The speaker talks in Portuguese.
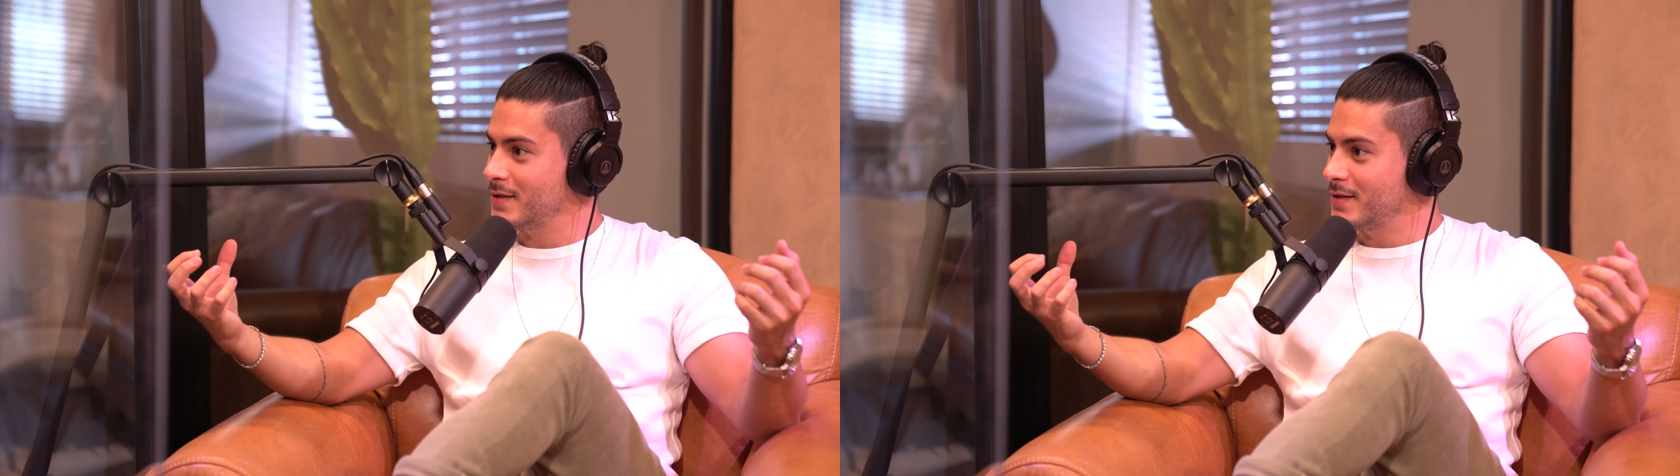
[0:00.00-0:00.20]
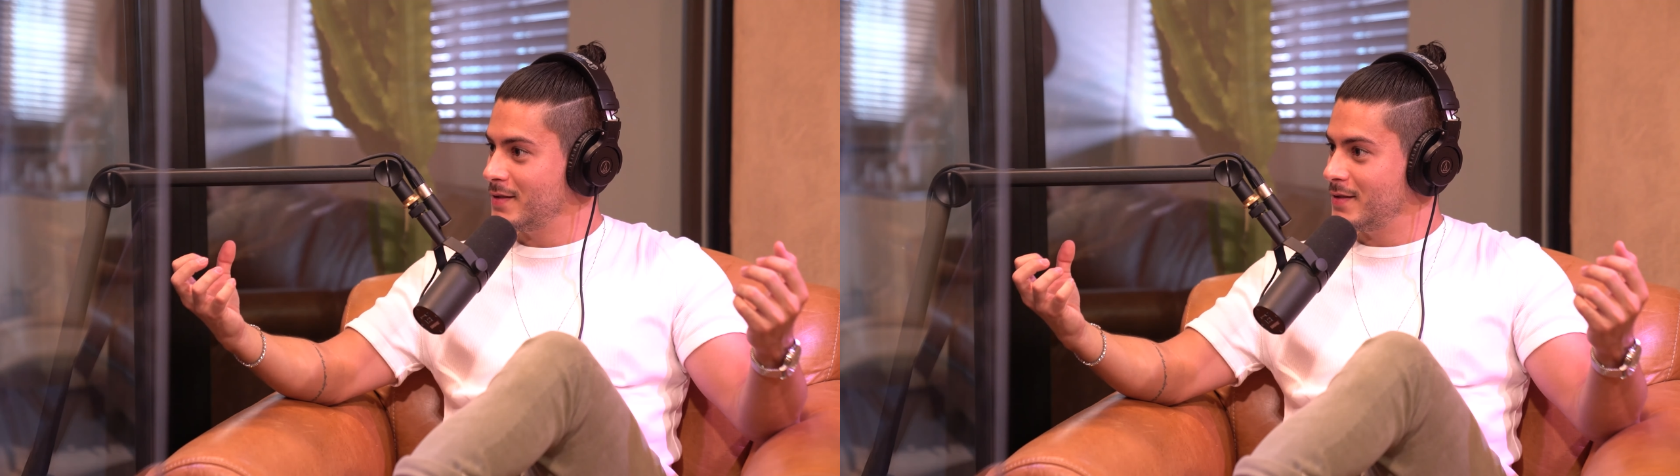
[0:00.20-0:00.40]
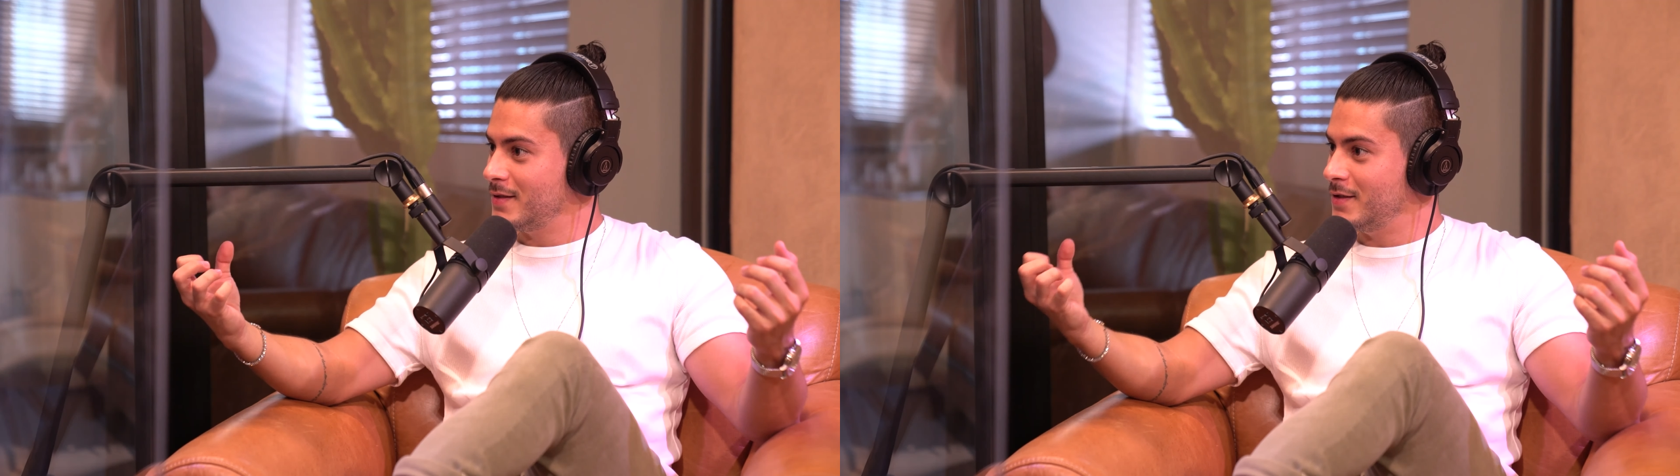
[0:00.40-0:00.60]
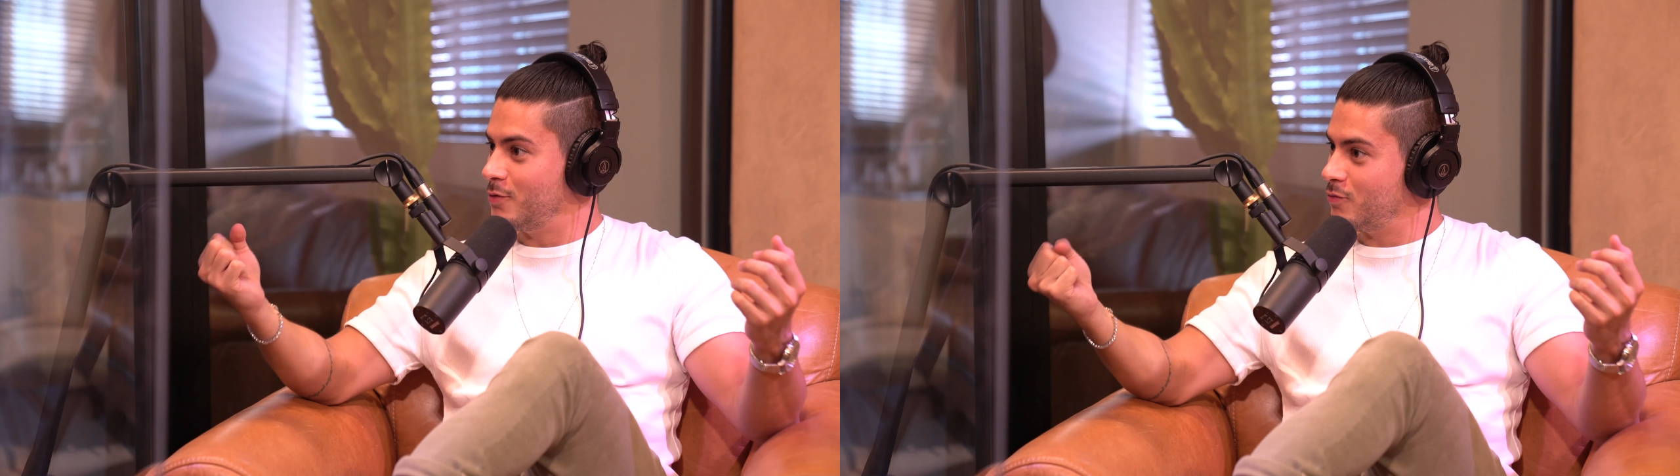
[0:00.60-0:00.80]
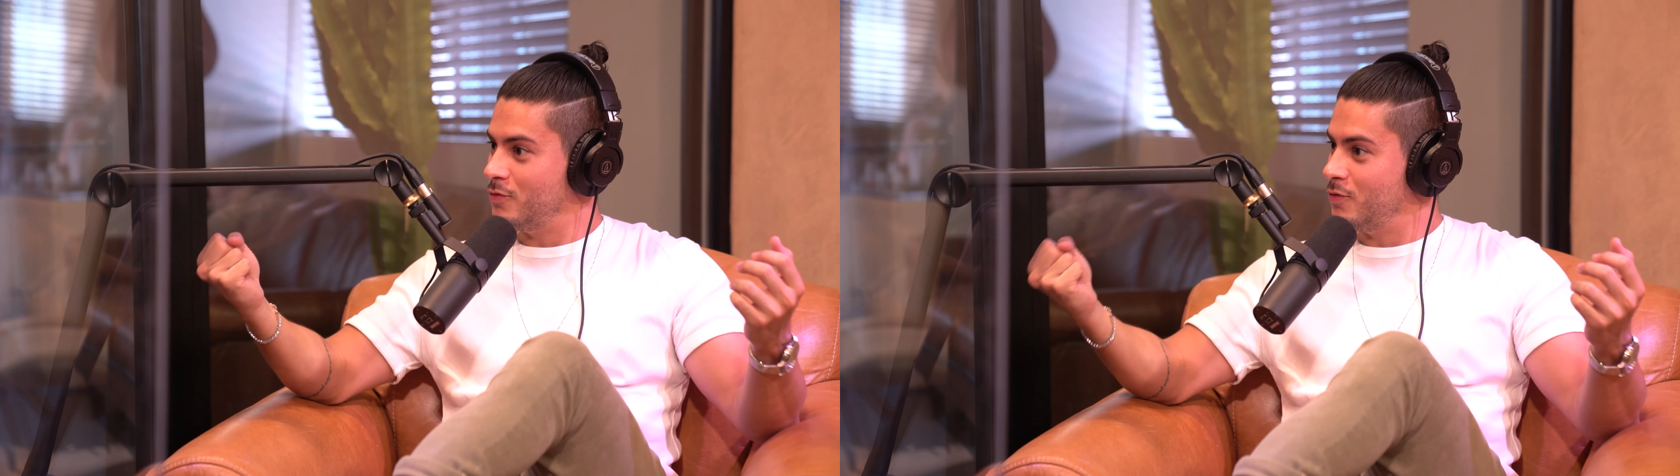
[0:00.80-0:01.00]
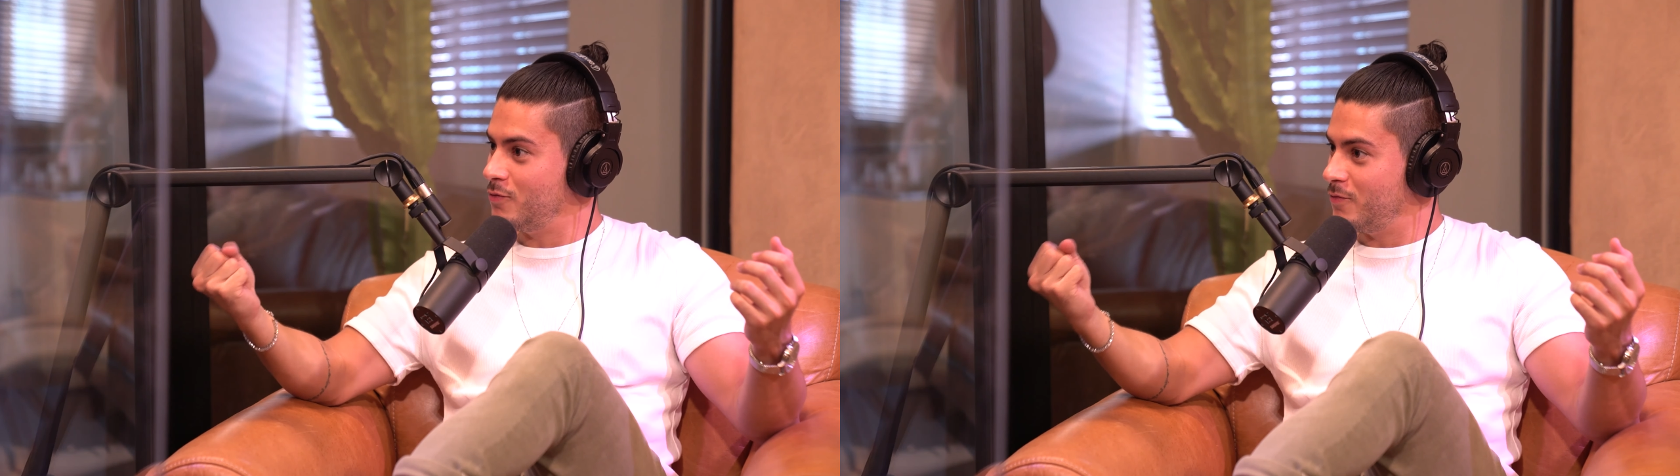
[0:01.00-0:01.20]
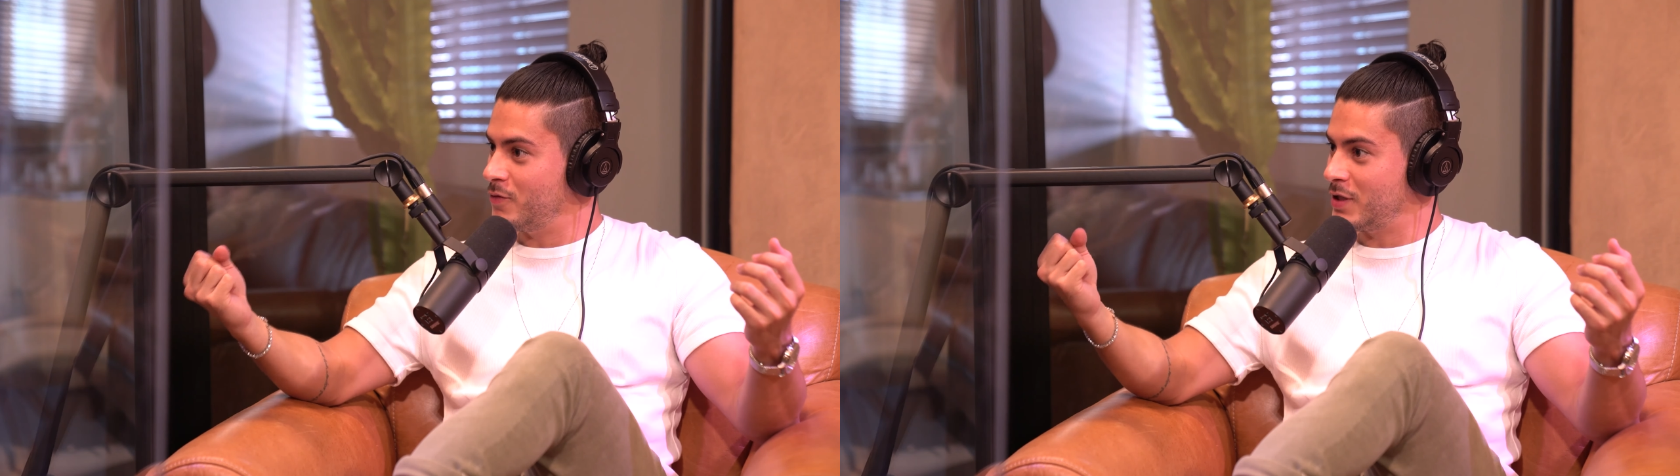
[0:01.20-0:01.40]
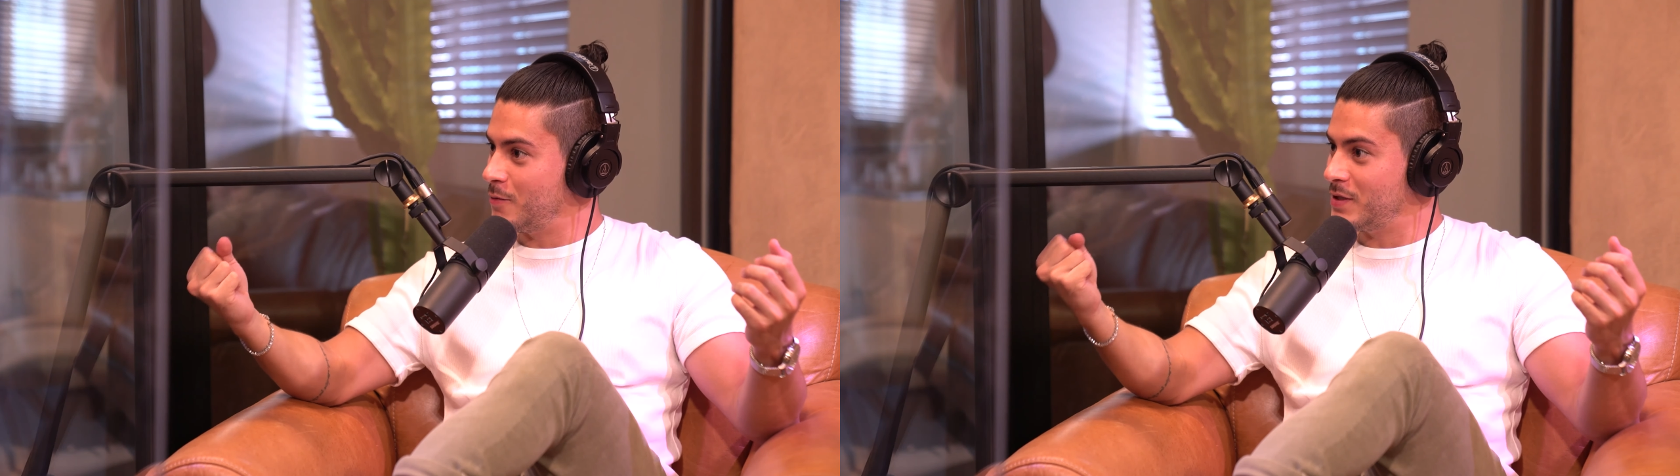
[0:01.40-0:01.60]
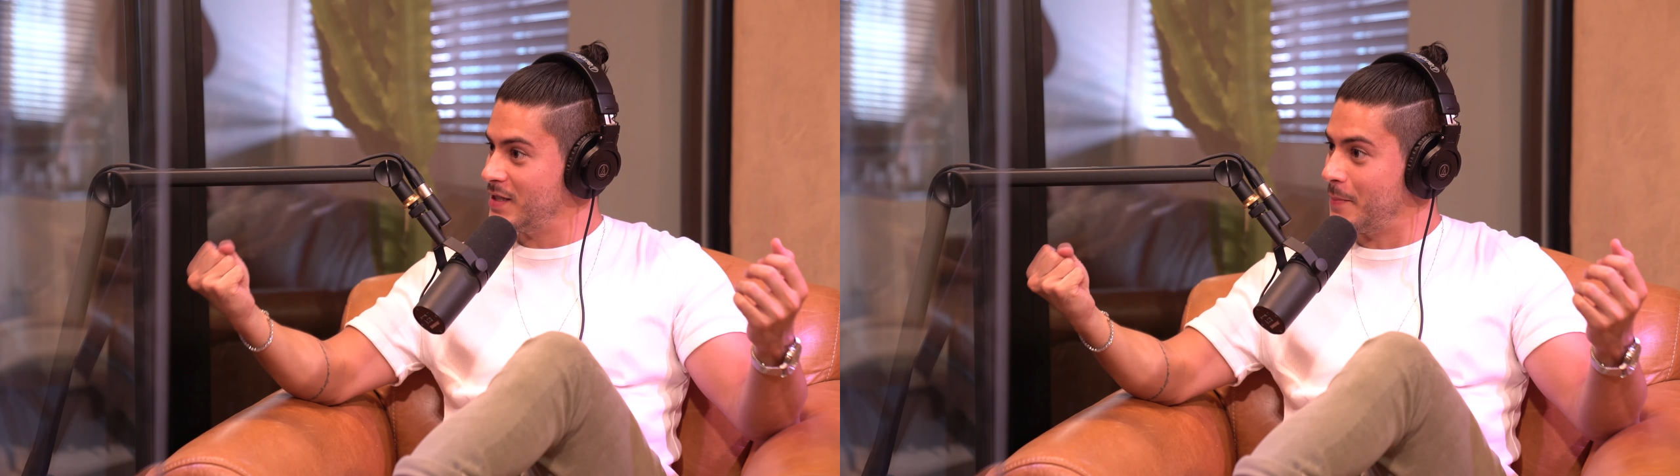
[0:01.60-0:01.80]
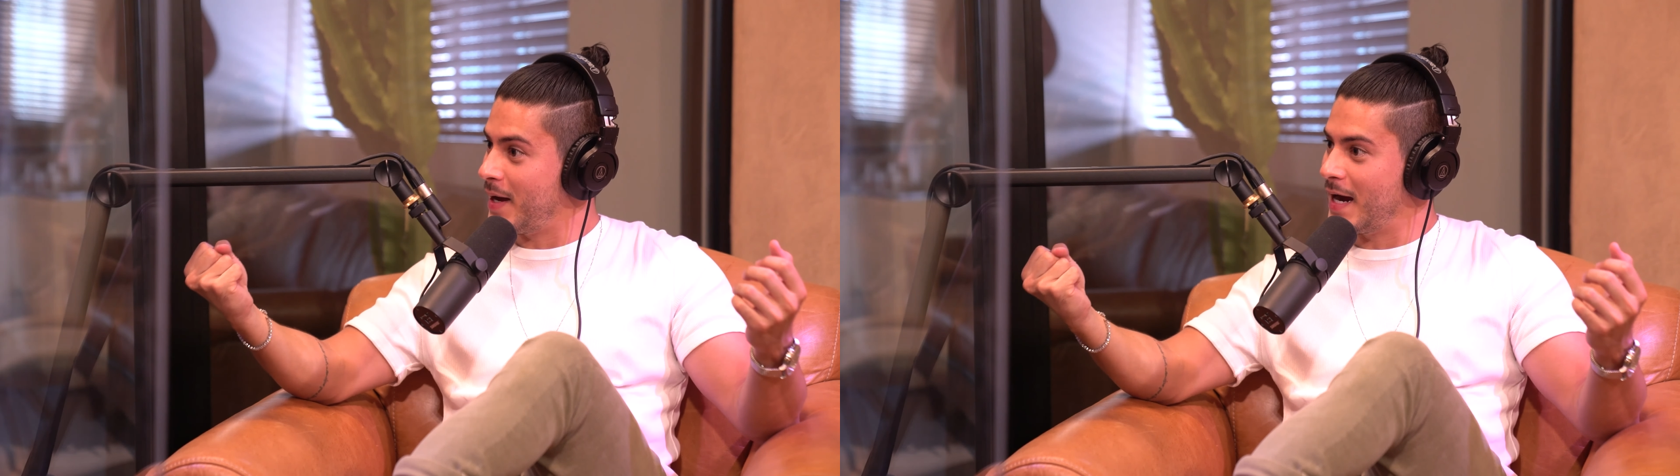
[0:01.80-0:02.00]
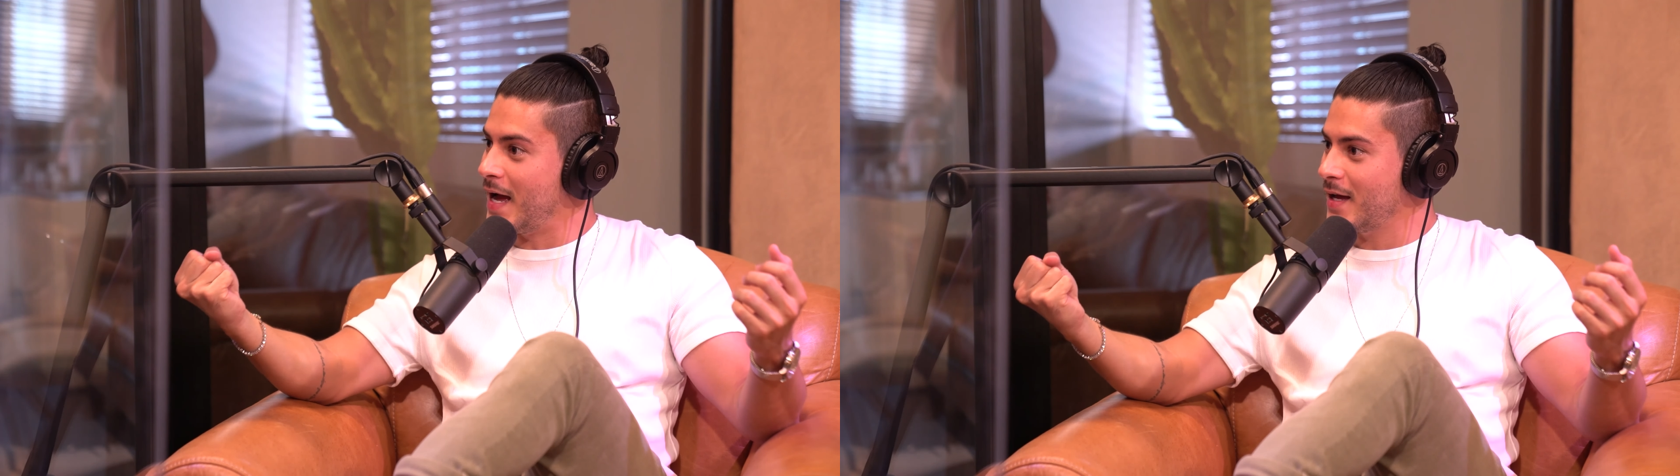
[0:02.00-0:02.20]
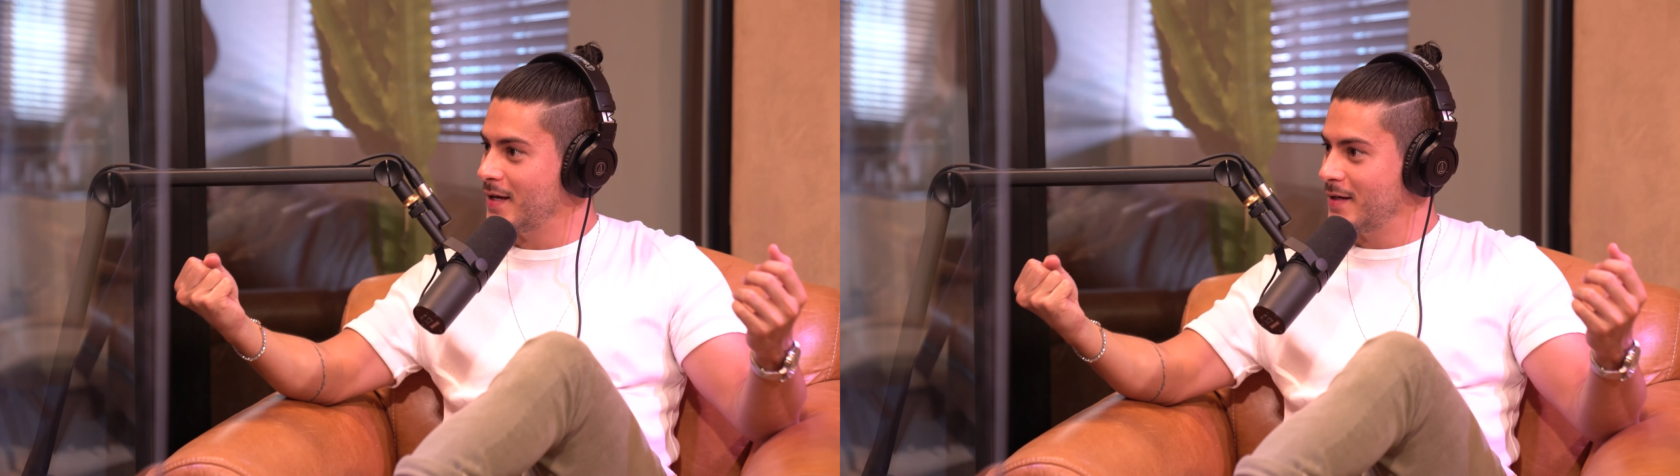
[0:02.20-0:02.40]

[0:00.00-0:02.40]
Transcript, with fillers: É. Não, não, você não precisa pagar